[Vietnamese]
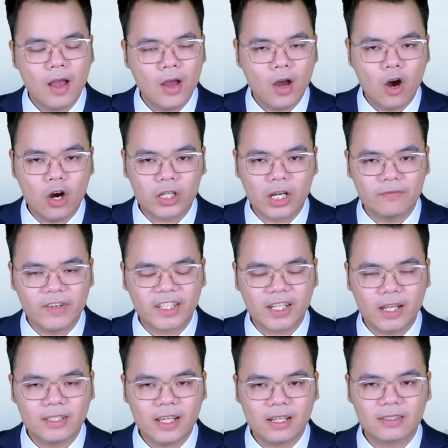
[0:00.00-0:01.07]
Họ cần phải
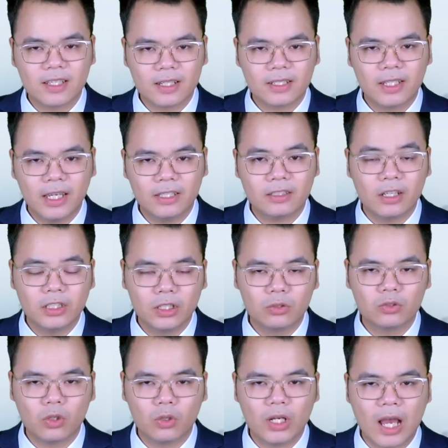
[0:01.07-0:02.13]
cân nhắc rất kỹ tới yếu
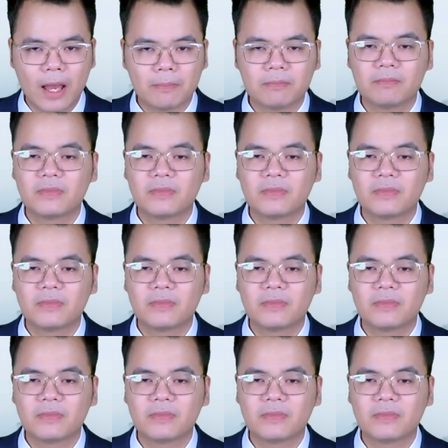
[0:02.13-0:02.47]
tố là